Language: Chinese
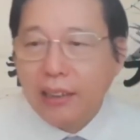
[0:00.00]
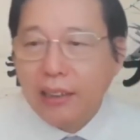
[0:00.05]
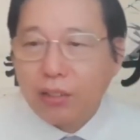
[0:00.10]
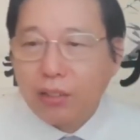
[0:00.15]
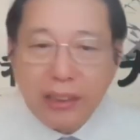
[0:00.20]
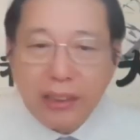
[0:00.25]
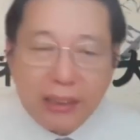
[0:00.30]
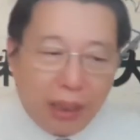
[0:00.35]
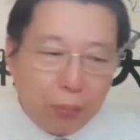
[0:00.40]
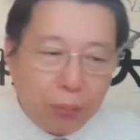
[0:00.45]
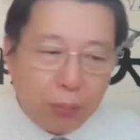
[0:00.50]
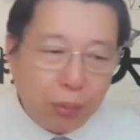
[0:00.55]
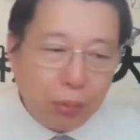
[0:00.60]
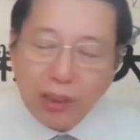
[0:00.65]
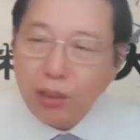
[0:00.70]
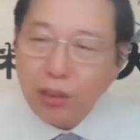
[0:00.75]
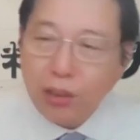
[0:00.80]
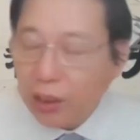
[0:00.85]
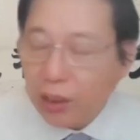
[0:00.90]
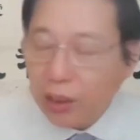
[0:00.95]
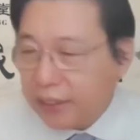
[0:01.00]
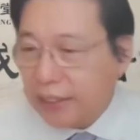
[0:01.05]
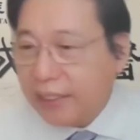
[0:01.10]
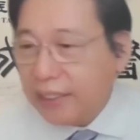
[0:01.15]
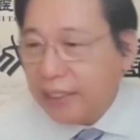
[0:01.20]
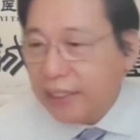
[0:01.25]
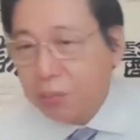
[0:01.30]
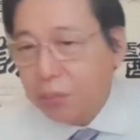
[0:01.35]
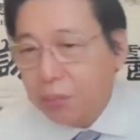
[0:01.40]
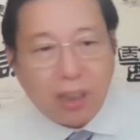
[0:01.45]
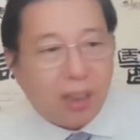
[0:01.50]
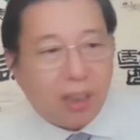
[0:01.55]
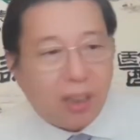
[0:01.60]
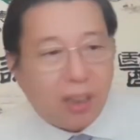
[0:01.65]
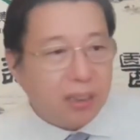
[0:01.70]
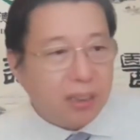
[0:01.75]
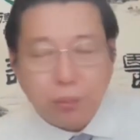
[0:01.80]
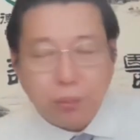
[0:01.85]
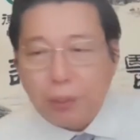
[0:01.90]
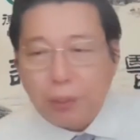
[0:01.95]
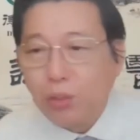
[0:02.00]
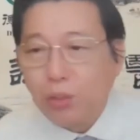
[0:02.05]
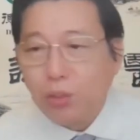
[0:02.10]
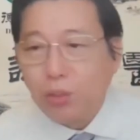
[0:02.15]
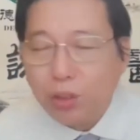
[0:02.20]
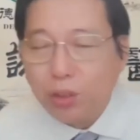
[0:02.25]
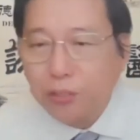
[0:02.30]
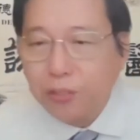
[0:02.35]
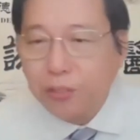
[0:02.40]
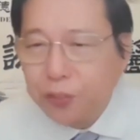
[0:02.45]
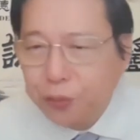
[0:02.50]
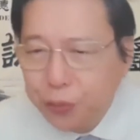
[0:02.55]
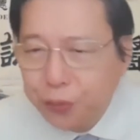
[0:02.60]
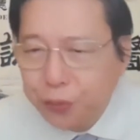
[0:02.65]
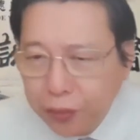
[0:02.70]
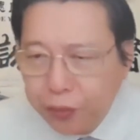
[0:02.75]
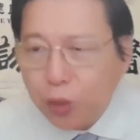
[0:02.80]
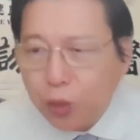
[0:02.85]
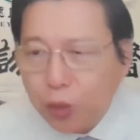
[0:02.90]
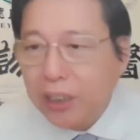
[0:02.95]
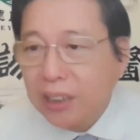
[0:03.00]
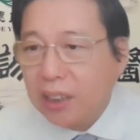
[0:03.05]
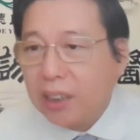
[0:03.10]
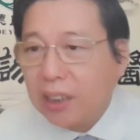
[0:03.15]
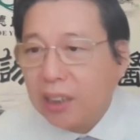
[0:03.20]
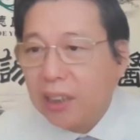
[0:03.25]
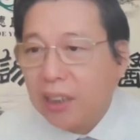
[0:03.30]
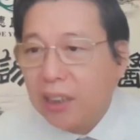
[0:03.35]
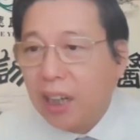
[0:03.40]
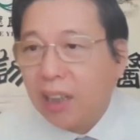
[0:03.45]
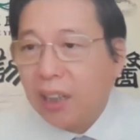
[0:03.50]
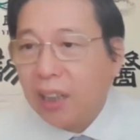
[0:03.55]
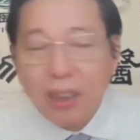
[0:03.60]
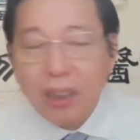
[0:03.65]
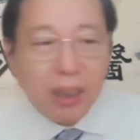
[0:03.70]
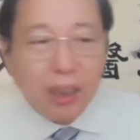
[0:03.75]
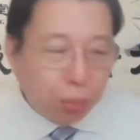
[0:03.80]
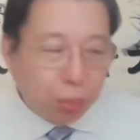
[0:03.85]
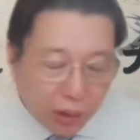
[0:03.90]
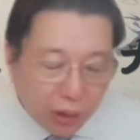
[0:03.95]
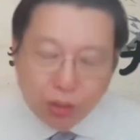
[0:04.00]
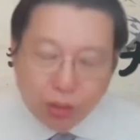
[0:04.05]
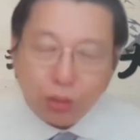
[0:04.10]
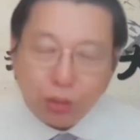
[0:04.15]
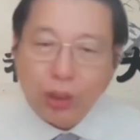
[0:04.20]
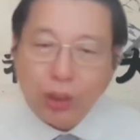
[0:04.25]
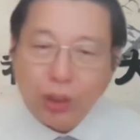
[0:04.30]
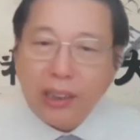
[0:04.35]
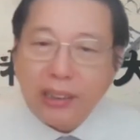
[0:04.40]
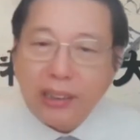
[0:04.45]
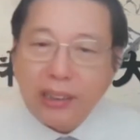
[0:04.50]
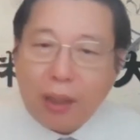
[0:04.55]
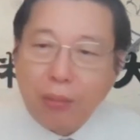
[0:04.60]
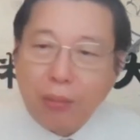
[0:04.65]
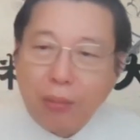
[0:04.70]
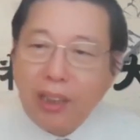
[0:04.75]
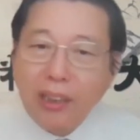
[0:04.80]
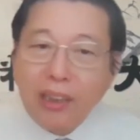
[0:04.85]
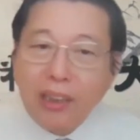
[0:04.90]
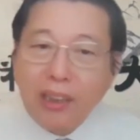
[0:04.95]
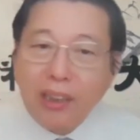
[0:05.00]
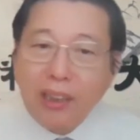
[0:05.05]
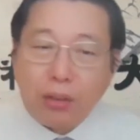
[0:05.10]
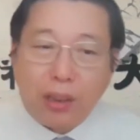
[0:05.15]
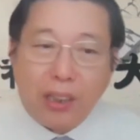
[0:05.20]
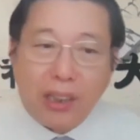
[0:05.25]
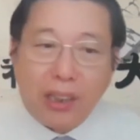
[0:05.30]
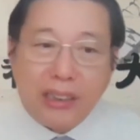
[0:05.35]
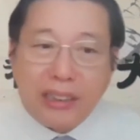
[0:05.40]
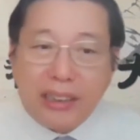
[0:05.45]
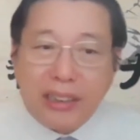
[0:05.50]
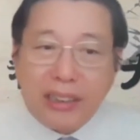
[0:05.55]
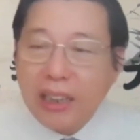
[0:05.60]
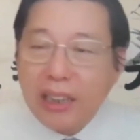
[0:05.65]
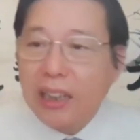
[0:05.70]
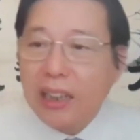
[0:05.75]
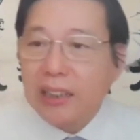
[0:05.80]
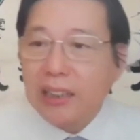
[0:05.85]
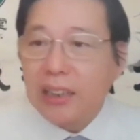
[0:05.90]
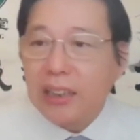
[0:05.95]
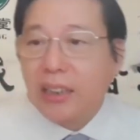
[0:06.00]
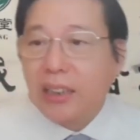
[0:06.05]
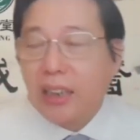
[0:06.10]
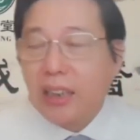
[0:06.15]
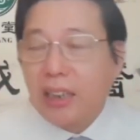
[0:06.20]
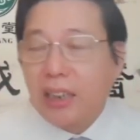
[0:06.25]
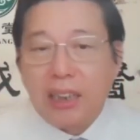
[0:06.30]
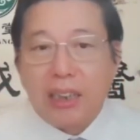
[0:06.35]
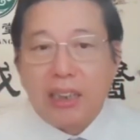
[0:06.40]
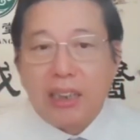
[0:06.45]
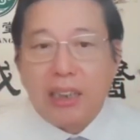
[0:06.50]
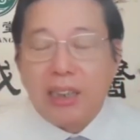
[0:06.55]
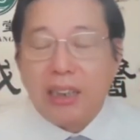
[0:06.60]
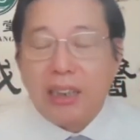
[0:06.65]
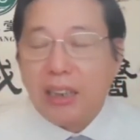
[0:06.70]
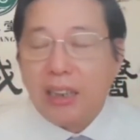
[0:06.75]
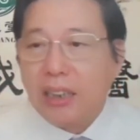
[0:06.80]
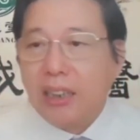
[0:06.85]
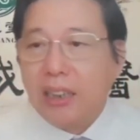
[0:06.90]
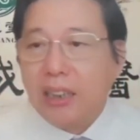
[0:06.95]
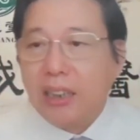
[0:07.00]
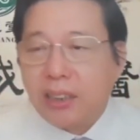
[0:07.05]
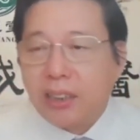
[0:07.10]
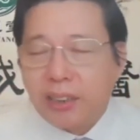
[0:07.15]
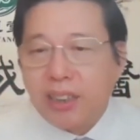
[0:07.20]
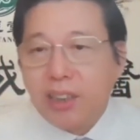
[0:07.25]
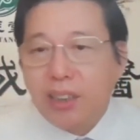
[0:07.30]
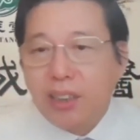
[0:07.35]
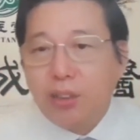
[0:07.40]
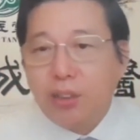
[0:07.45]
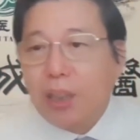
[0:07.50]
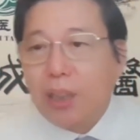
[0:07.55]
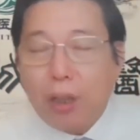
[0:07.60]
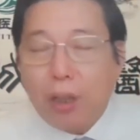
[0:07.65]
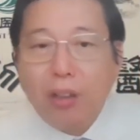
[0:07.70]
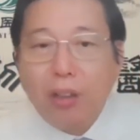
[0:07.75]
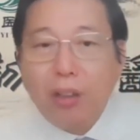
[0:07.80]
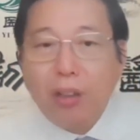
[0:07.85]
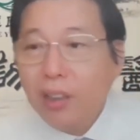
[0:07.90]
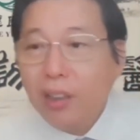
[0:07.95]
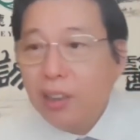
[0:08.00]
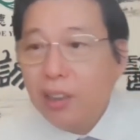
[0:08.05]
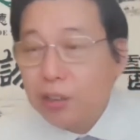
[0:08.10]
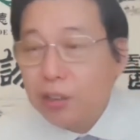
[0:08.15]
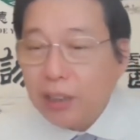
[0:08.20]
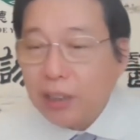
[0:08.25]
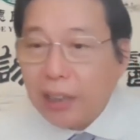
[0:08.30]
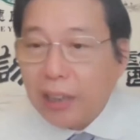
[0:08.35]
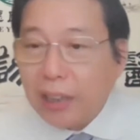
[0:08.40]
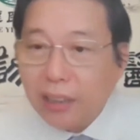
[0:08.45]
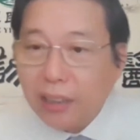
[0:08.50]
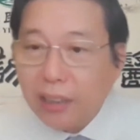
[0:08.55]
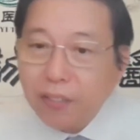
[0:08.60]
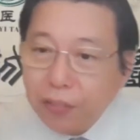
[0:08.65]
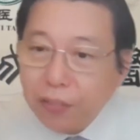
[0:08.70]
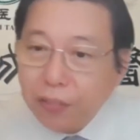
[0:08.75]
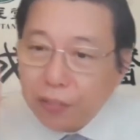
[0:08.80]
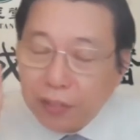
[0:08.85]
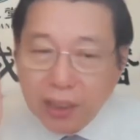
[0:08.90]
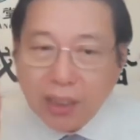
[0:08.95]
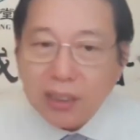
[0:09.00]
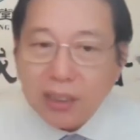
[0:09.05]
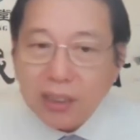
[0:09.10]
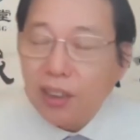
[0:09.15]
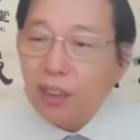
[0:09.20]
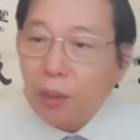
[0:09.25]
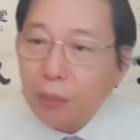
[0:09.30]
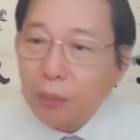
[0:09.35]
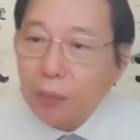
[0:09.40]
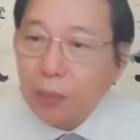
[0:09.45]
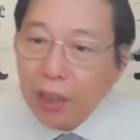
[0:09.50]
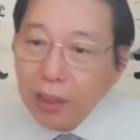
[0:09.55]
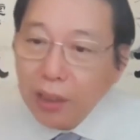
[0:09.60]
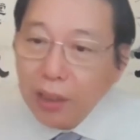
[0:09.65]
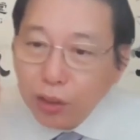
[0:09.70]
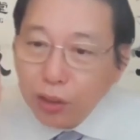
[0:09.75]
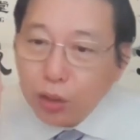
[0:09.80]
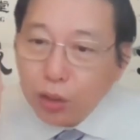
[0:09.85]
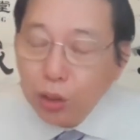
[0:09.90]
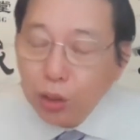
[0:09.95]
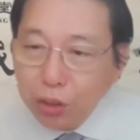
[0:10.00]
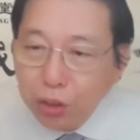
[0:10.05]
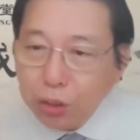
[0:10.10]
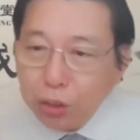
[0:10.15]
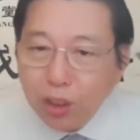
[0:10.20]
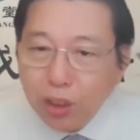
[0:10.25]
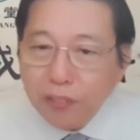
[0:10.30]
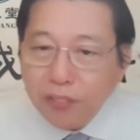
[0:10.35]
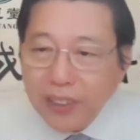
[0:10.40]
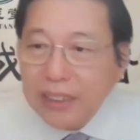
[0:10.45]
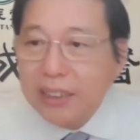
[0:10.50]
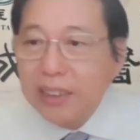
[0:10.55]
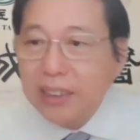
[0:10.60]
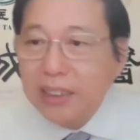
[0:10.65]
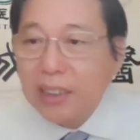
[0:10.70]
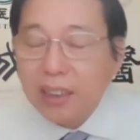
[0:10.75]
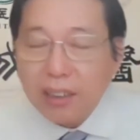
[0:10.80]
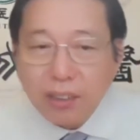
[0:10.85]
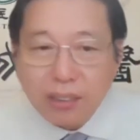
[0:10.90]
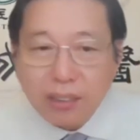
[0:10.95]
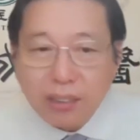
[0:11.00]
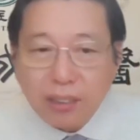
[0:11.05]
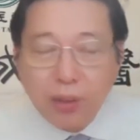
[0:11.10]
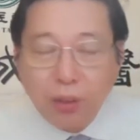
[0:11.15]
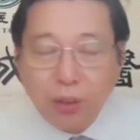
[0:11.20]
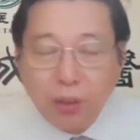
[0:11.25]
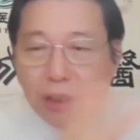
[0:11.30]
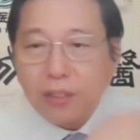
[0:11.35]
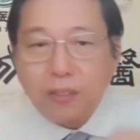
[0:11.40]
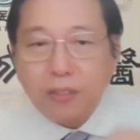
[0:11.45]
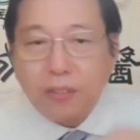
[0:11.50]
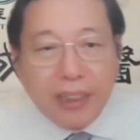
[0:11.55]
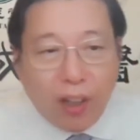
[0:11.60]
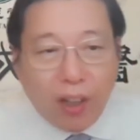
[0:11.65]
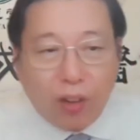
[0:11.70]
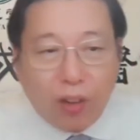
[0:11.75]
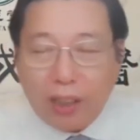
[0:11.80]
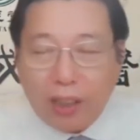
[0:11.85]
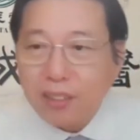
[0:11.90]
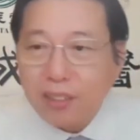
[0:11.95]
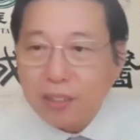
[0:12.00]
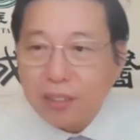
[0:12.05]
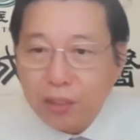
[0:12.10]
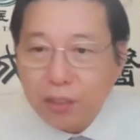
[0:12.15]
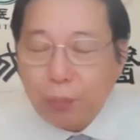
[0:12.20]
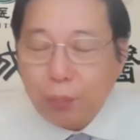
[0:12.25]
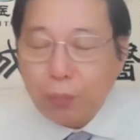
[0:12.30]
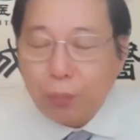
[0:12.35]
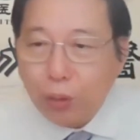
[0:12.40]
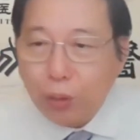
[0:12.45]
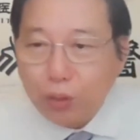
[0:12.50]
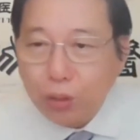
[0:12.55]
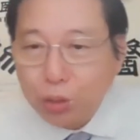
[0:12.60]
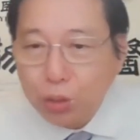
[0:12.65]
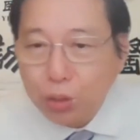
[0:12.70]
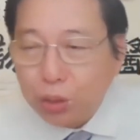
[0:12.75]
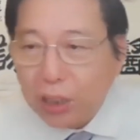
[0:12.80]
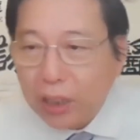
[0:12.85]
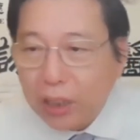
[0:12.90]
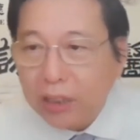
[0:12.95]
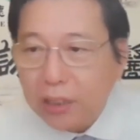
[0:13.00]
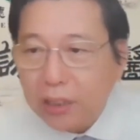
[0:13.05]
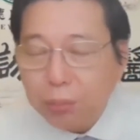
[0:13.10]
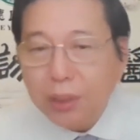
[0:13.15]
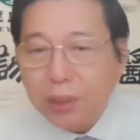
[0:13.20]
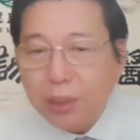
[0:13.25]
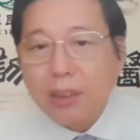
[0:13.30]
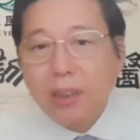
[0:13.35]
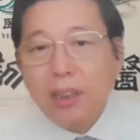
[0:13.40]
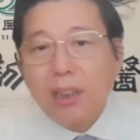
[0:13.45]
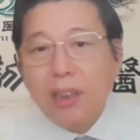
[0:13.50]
所以呢，不能学了几天筋膜就把老祖宗否定了啊！不能说的，咱们学了几天这个呃肌肉解剖。就在那那那叫什么存学废经，这经络就废掉了，就就就保留输血了，这不行。